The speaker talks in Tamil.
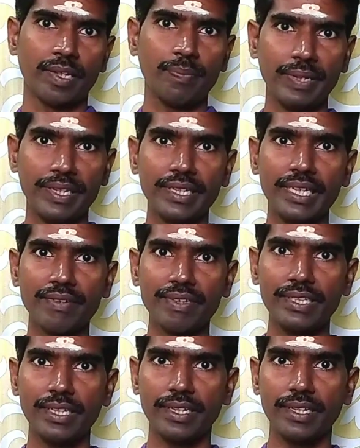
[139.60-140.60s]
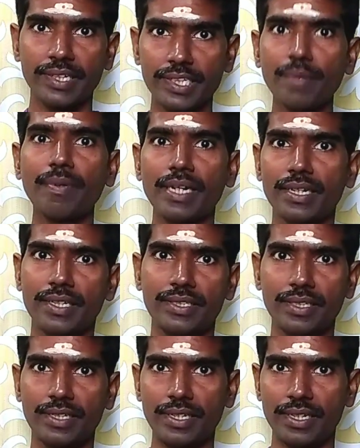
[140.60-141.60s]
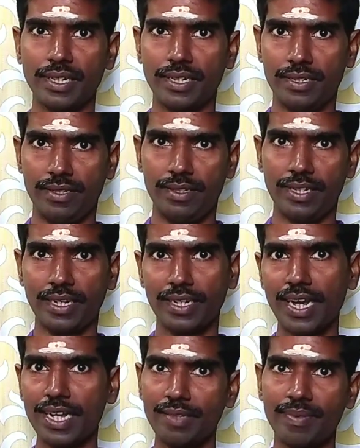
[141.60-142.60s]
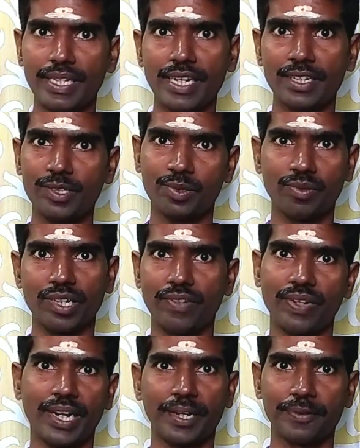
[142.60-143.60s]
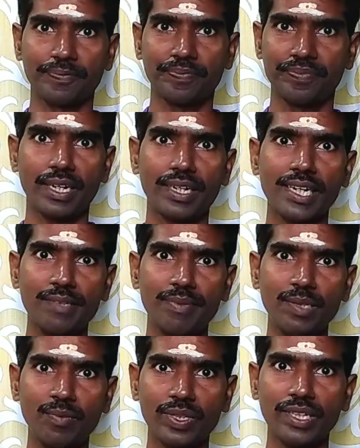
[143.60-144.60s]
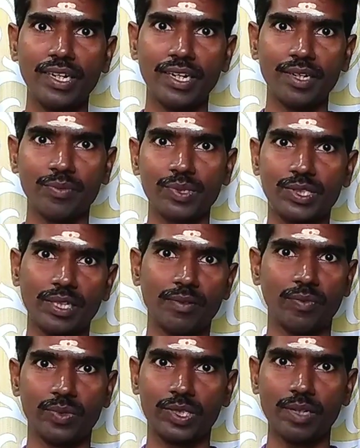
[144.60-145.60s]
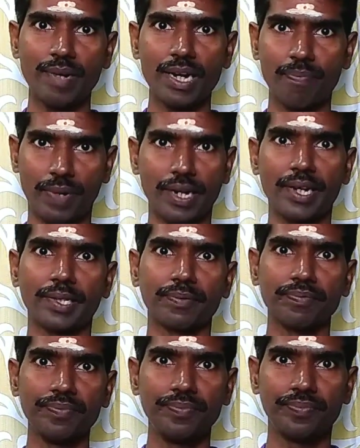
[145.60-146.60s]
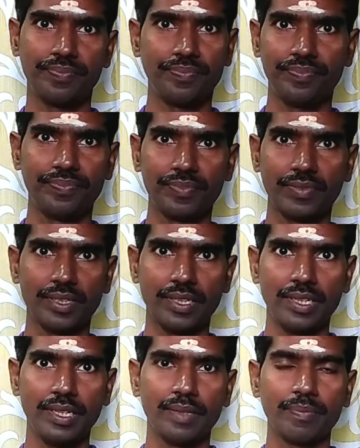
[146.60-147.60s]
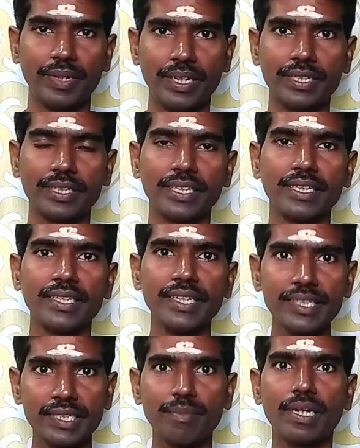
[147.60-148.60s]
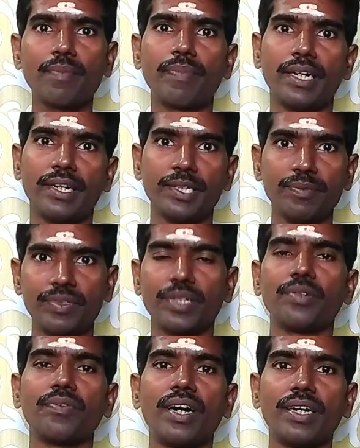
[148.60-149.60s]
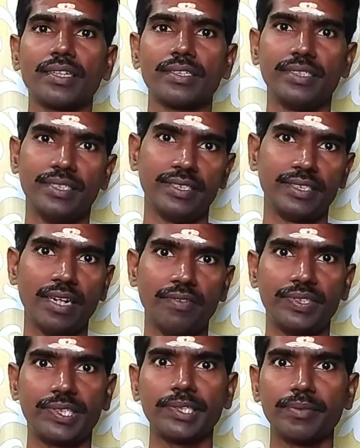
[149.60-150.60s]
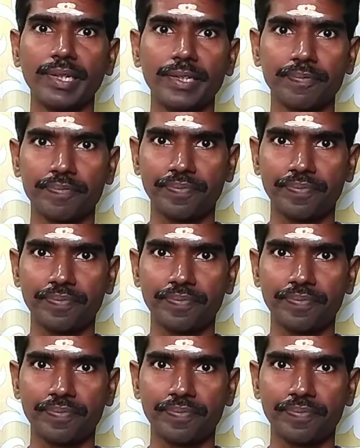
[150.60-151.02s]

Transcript: இப்போ இங்கே வந்து ரிஷப லக்னத்துக்கு லக்னாதிபதியாக சுக்கரன் வராரு லக்னாதிபதி முதல்ல உச்ச உச்சமான பலனையும் பிறகு நீசமான பலனையும் தருவார் இதுதான் விஷயமே